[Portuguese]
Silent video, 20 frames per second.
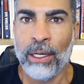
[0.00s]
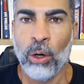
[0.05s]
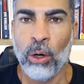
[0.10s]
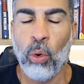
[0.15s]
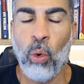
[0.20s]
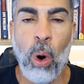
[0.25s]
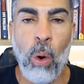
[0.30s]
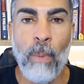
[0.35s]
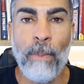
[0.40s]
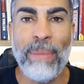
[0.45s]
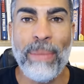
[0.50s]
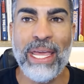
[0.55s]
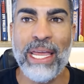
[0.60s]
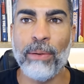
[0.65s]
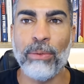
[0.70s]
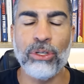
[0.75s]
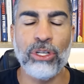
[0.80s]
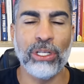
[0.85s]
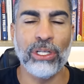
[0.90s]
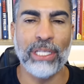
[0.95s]
Qual o
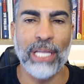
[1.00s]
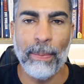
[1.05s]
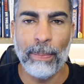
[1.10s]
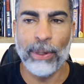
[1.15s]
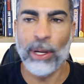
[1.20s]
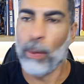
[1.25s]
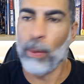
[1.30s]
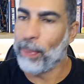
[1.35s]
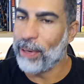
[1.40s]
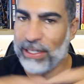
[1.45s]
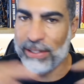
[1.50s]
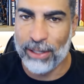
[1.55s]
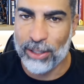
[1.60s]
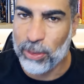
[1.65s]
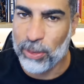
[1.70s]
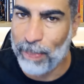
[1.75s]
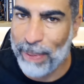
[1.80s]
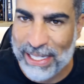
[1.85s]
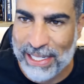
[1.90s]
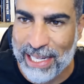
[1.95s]
mínimo de tempo que eu
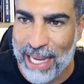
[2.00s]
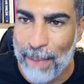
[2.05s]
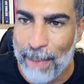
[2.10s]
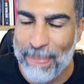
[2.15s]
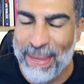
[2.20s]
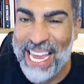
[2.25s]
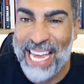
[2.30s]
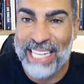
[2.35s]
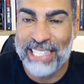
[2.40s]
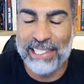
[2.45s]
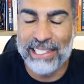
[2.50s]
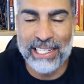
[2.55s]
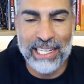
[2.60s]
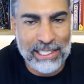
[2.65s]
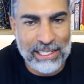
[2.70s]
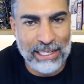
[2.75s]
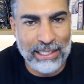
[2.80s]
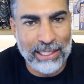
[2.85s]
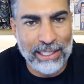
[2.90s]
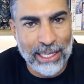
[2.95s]
preciso passar me
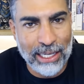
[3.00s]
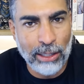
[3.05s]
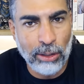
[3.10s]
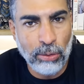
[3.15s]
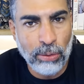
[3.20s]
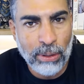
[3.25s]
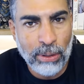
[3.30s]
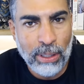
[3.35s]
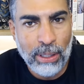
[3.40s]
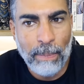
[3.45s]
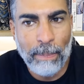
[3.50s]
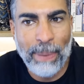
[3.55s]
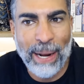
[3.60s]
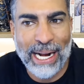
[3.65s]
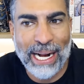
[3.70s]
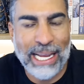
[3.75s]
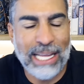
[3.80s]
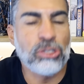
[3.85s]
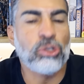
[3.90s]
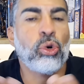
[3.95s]
exercitando para
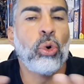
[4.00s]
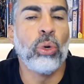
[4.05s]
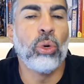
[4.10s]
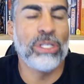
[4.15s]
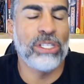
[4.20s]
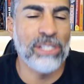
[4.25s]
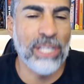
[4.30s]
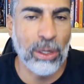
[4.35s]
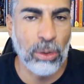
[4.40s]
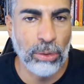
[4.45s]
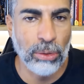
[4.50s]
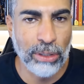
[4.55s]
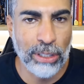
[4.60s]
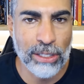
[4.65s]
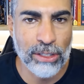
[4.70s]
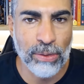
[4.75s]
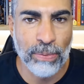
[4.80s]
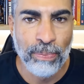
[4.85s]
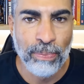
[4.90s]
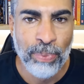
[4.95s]
que as coisas
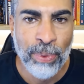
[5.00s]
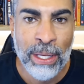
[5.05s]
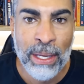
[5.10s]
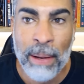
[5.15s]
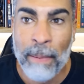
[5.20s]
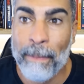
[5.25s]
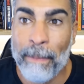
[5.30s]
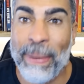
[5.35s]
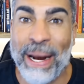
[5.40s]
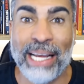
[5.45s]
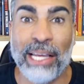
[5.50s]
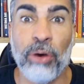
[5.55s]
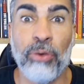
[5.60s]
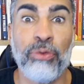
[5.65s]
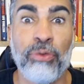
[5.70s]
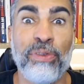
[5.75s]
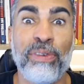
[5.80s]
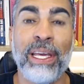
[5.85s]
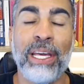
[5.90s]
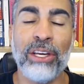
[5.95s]
aconteçam, para que eu
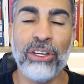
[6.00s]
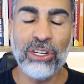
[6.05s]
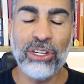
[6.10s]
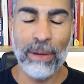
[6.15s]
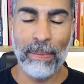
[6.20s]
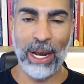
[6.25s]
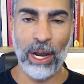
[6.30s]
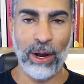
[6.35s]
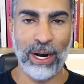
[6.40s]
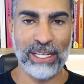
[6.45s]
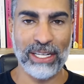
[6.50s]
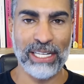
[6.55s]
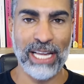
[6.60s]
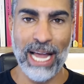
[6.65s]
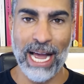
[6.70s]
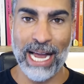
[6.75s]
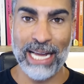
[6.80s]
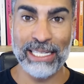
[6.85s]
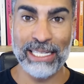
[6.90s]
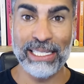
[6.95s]
veja melhoras
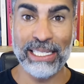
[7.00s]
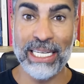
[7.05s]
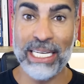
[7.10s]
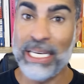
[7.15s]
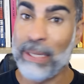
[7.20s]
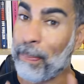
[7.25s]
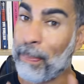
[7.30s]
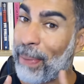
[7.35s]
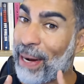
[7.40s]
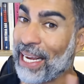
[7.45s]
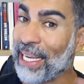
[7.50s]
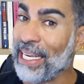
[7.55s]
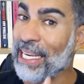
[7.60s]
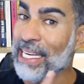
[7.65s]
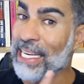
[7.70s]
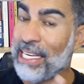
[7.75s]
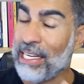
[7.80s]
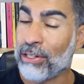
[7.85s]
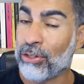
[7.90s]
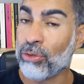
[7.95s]
reais e para que
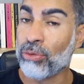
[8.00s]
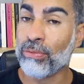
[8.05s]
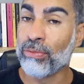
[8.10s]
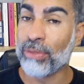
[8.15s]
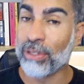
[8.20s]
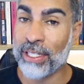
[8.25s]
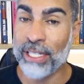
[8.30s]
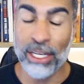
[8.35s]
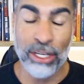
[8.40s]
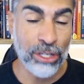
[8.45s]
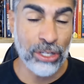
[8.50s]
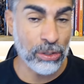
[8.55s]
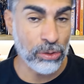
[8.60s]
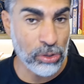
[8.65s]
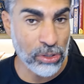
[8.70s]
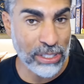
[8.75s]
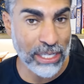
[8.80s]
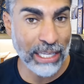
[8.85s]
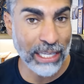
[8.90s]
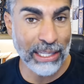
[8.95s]
isso seja
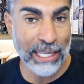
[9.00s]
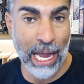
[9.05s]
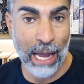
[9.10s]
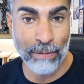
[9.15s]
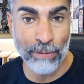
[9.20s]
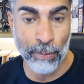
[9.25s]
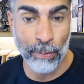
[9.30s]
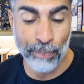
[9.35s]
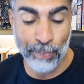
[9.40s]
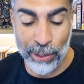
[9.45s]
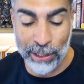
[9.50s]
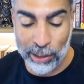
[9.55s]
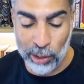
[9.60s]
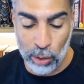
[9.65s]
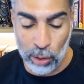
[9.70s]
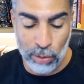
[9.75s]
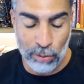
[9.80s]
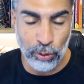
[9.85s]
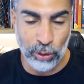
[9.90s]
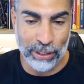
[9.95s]
sustentável.
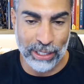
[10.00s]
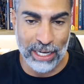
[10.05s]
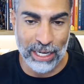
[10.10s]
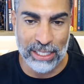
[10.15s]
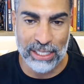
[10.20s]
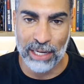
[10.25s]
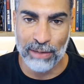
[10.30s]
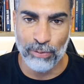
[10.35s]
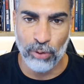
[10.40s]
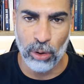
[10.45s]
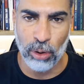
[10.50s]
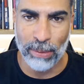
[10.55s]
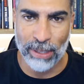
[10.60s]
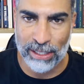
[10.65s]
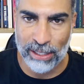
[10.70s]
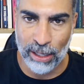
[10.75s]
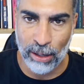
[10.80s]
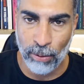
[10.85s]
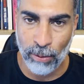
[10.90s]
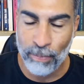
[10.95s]
Então eu vou trazer
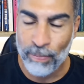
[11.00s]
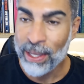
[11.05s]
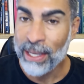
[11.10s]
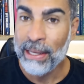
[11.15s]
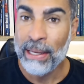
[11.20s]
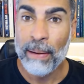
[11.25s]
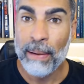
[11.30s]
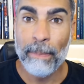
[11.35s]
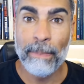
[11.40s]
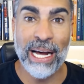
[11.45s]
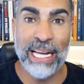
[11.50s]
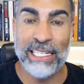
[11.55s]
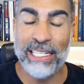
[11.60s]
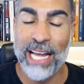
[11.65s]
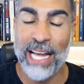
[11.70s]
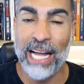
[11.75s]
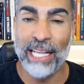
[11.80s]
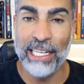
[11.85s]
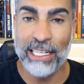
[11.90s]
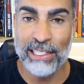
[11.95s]
informação
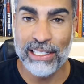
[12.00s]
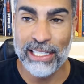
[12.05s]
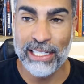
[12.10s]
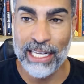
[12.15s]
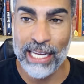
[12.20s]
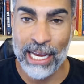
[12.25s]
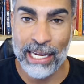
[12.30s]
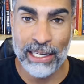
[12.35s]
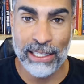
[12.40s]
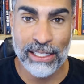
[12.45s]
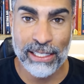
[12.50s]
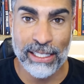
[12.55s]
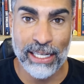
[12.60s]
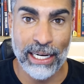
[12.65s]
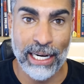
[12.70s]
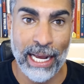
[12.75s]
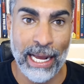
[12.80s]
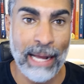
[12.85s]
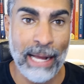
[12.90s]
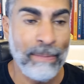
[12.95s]
baseada em ciência,
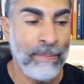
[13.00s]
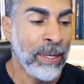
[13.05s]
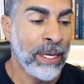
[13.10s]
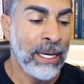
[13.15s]
né?